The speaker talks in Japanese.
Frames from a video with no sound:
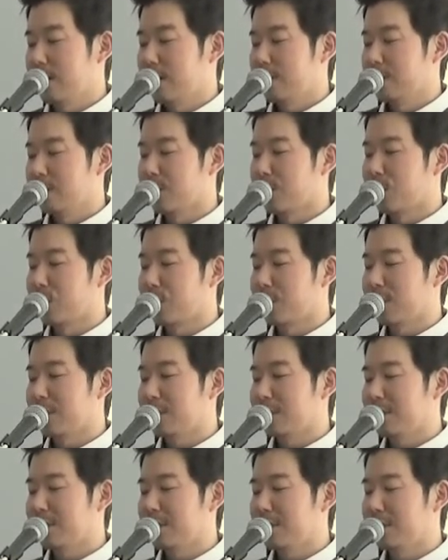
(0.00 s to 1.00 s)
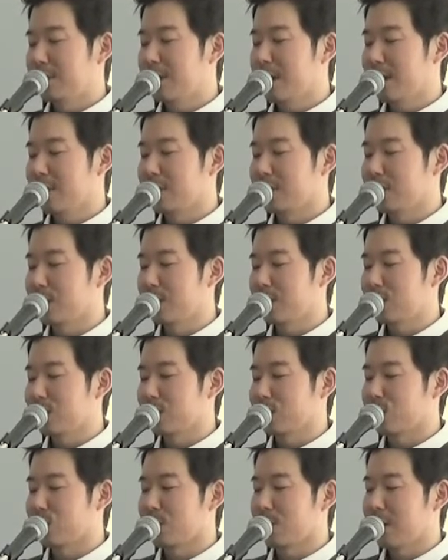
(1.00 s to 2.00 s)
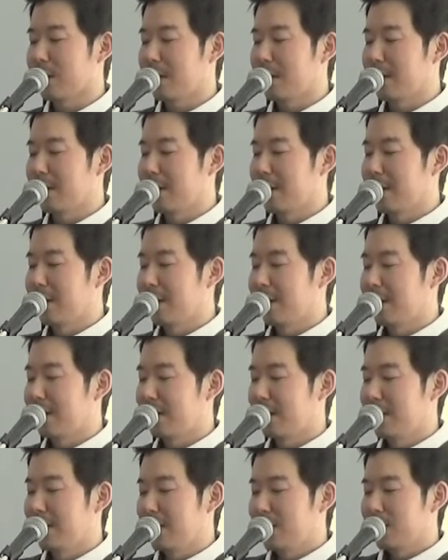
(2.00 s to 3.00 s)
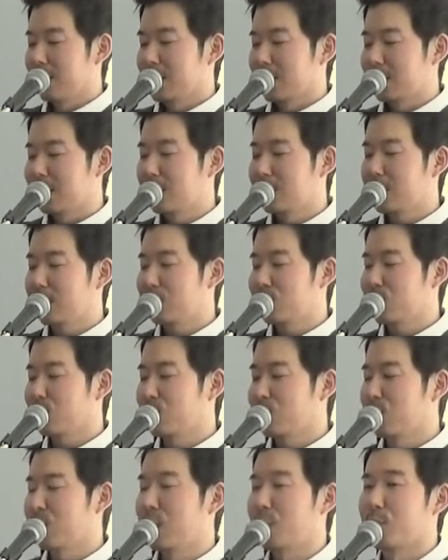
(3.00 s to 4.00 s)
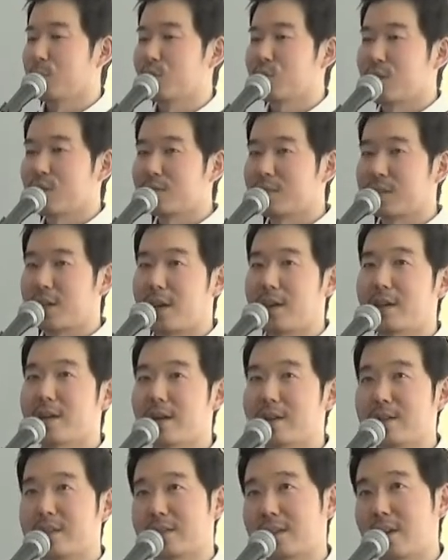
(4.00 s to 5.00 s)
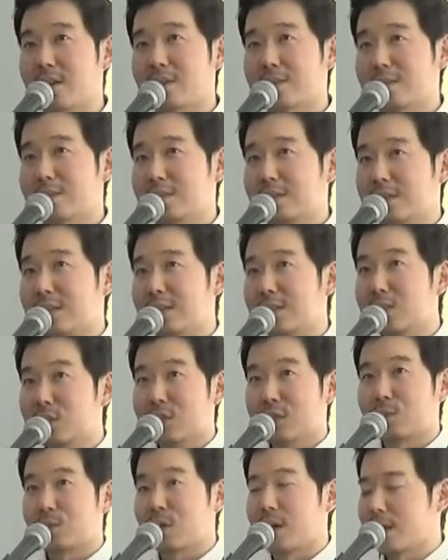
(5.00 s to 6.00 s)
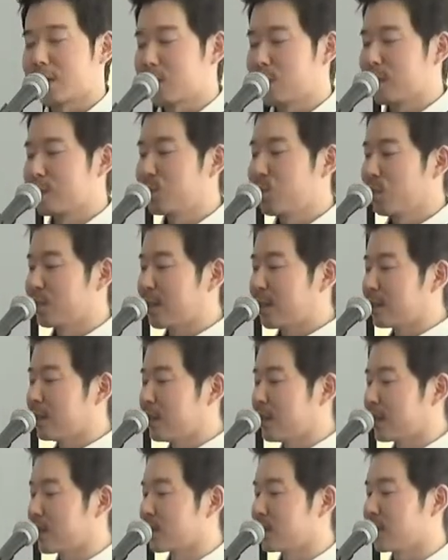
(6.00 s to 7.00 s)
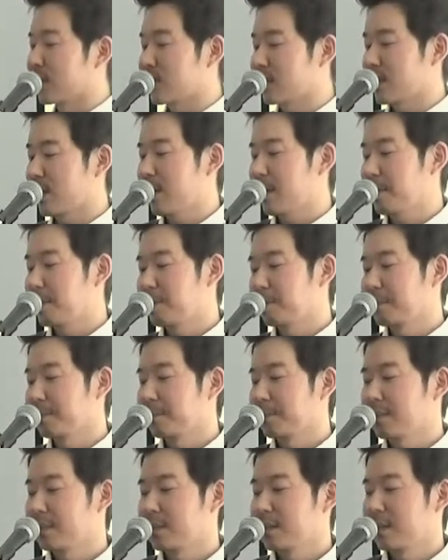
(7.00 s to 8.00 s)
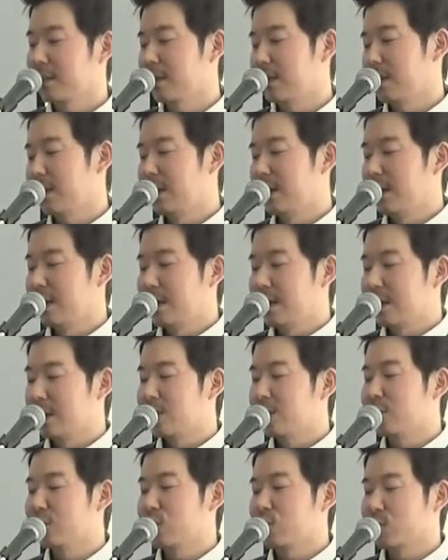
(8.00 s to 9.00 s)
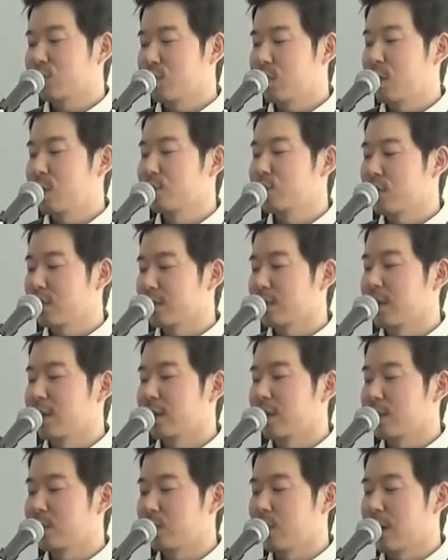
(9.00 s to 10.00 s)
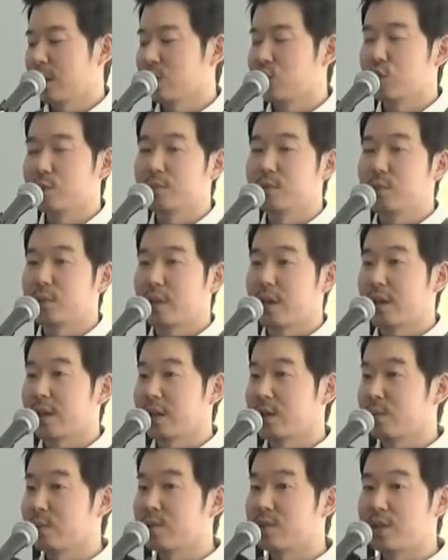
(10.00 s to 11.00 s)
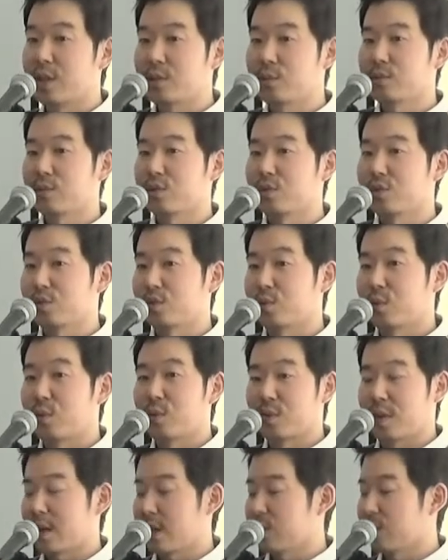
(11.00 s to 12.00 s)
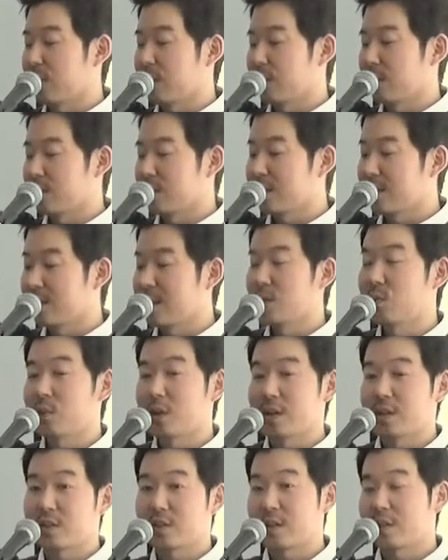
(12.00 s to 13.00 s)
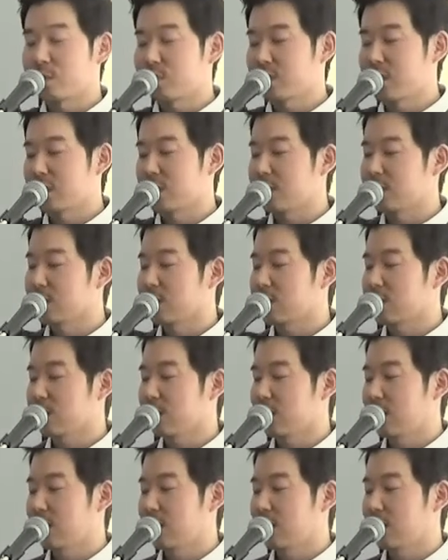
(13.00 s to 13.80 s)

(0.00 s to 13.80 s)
皆さんこれ理解できますでしょうか。皆さんキリスト教が教える計画、クリスチャンの計画はどう立てていくんですか。キリスト教が教える計画は自分の計画をゼロにするところから始まります。ゼロからスタートさせるんです。